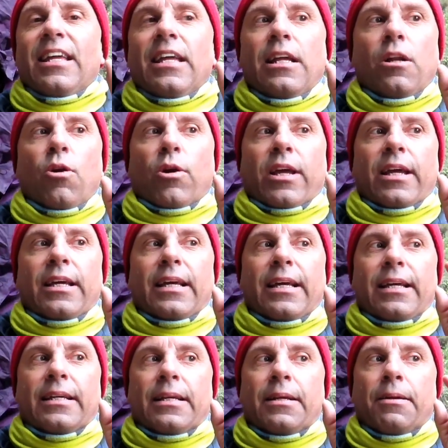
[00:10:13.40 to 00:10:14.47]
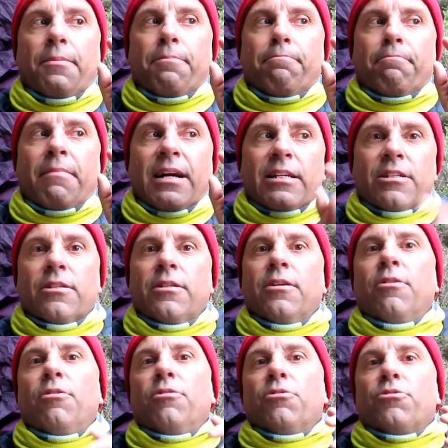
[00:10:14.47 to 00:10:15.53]
y lo que más
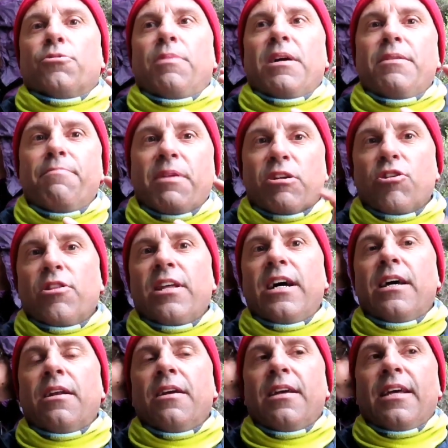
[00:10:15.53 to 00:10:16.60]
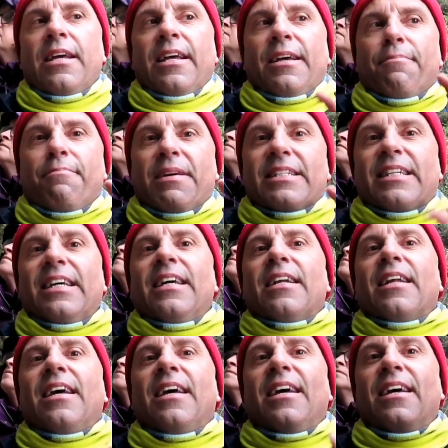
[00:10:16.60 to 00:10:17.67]
os va a impresionar va a
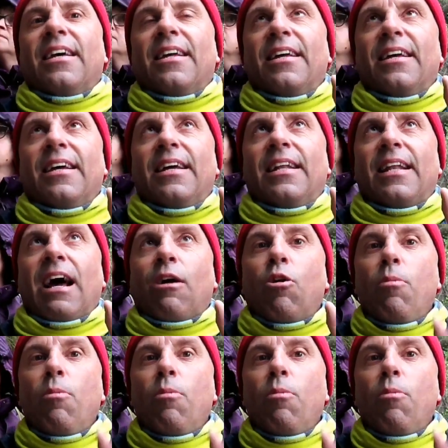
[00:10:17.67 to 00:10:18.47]
ser eh, la